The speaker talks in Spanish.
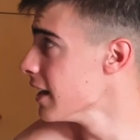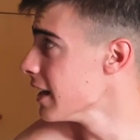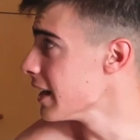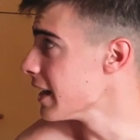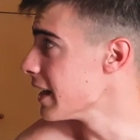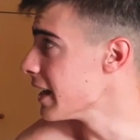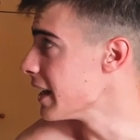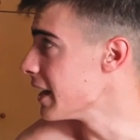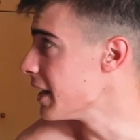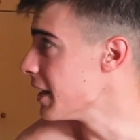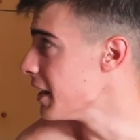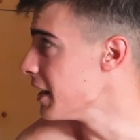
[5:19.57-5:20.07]

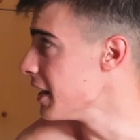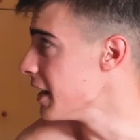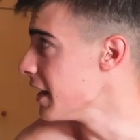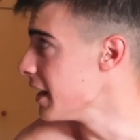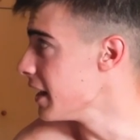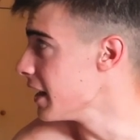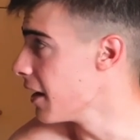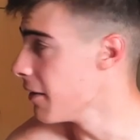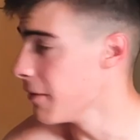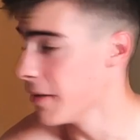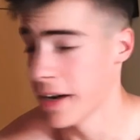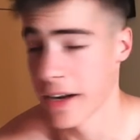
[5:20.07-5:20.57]

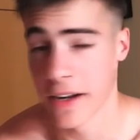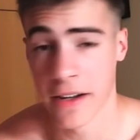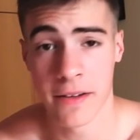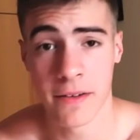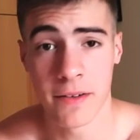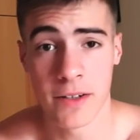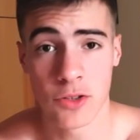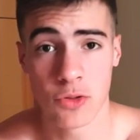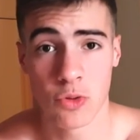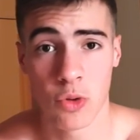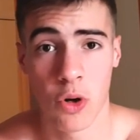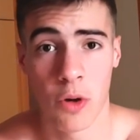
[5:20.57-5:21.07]
Y a ver,
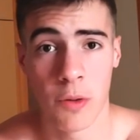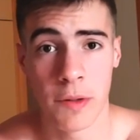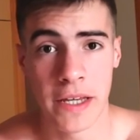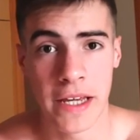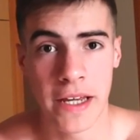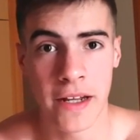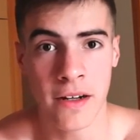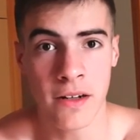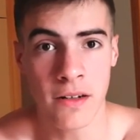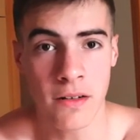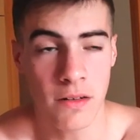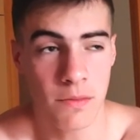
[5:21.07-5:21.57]
estuvo
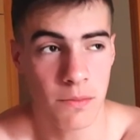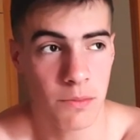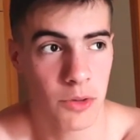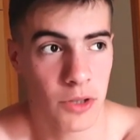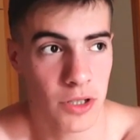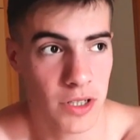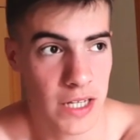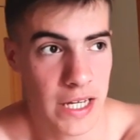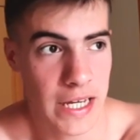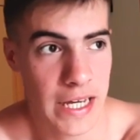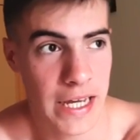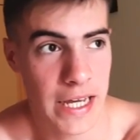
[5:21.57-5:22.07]
bien
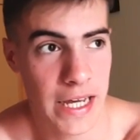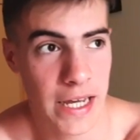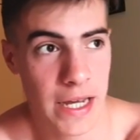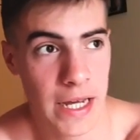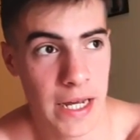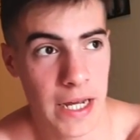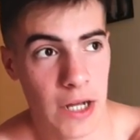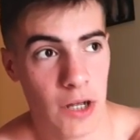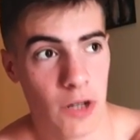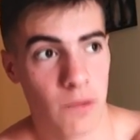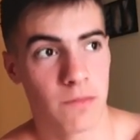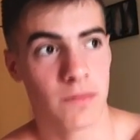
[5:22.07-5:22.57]

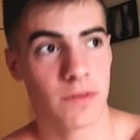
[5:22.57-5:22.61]
porque